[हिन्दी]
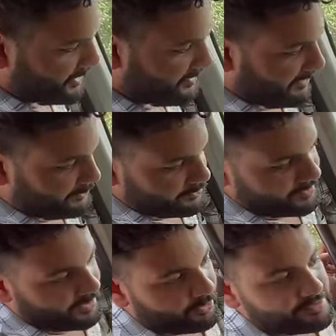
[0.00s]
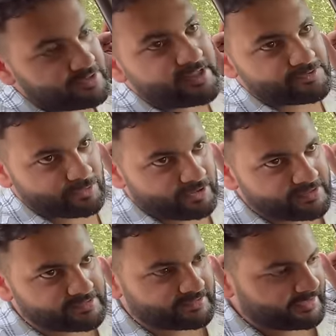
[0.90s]
थर्टी फाइव थाउजेंड का ओरिजिनल डैशबोर्ड
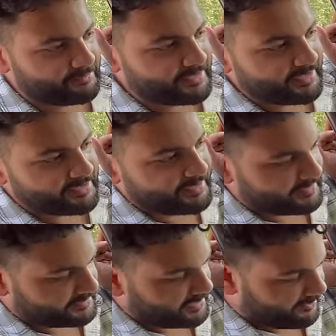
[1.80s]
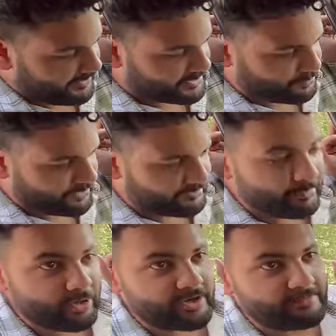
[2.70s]
लगा सकता है अभी ये जैसे साफ डैशबोर्ड है हमें पुराना हाँ।